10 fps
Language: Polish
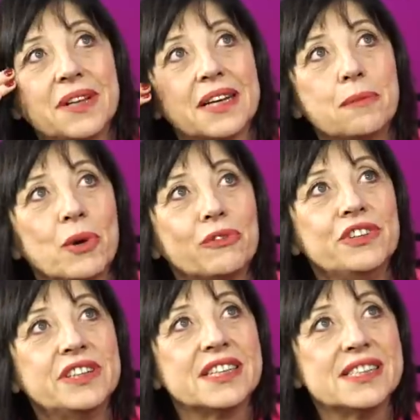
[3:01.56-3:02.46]
takie
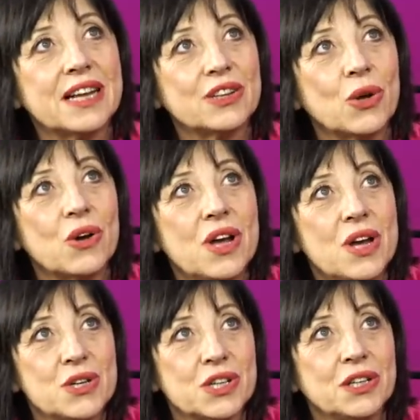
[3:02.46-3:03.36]
profity za to,
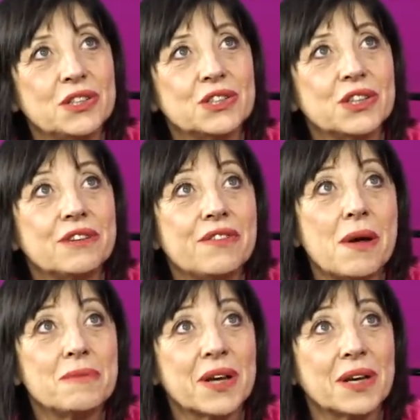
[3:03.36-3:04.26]
że kiedyś
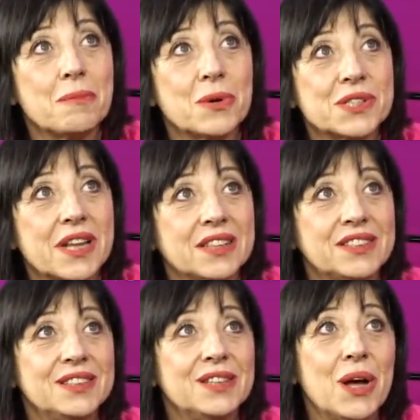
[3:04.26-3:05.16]
grywałam takie
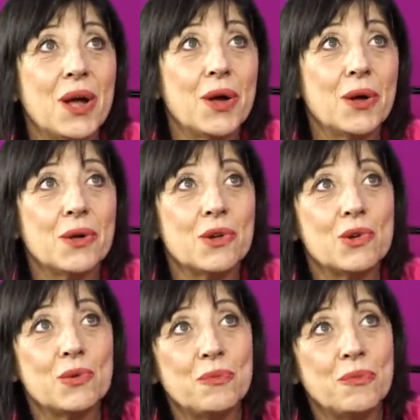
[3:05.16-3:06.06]
postaci
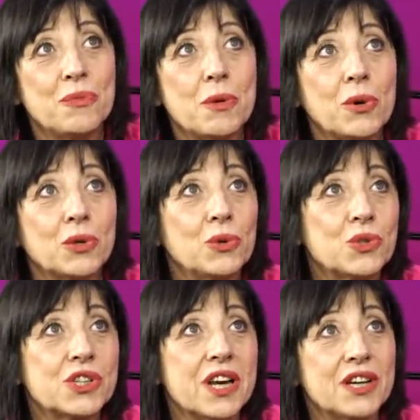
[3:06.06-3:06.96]

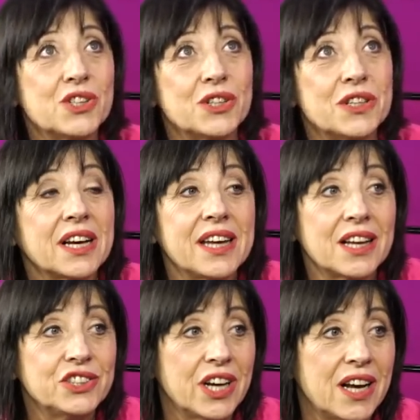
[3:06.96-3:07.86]
dobroduszne, czy jak
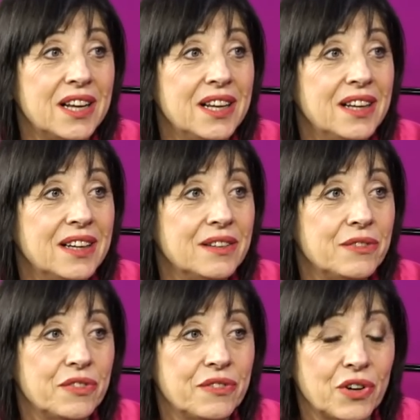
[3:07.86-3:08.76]
Jadzia
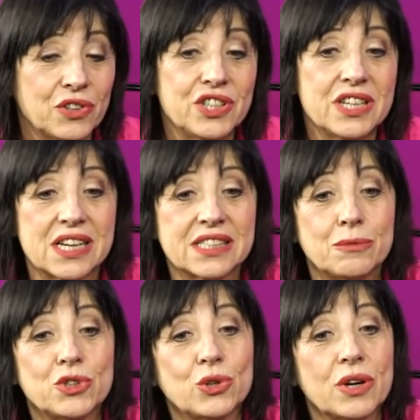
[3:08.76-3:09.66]
w, w rodzinie
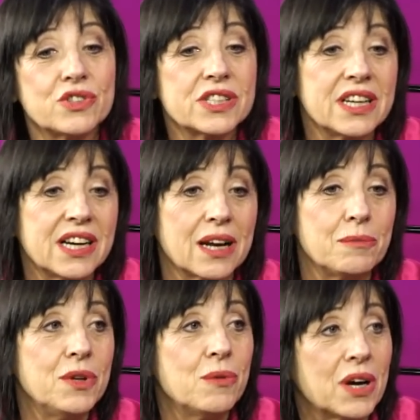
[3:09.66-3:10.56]
zastępczej, która wszystkich
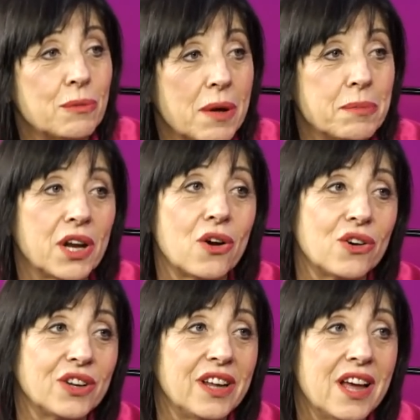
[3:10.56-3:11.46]
karmiła, robiła pierwsze
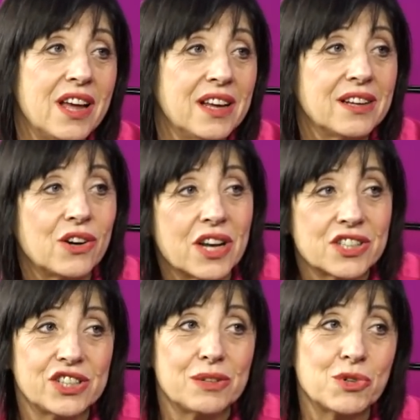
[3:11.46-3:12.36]
pierogi,
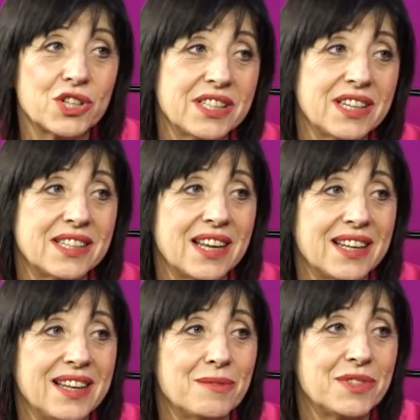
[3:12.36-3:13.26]
kojarzę się może z
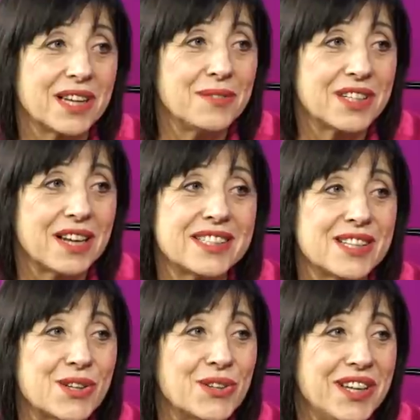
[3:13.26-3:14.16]
jedzeniem, z jakimś
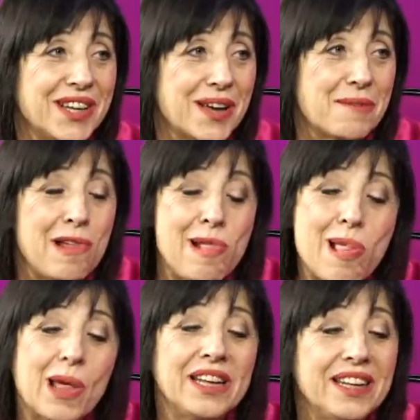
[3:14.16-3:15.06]
salcesonikiem
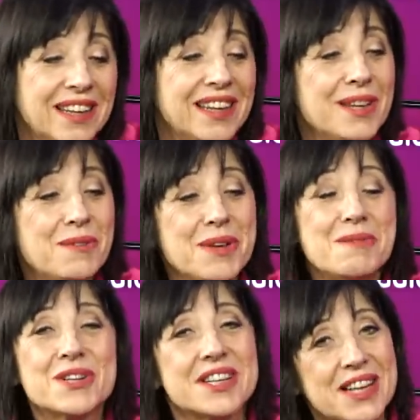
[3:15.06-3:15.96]
i, i,
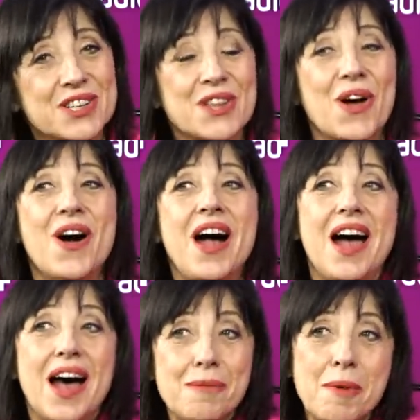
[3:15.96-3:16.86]
i może też to.
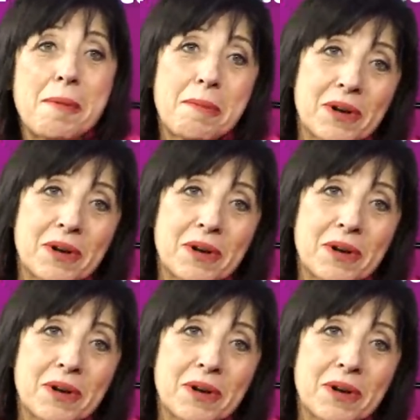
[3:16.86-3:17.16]
Albo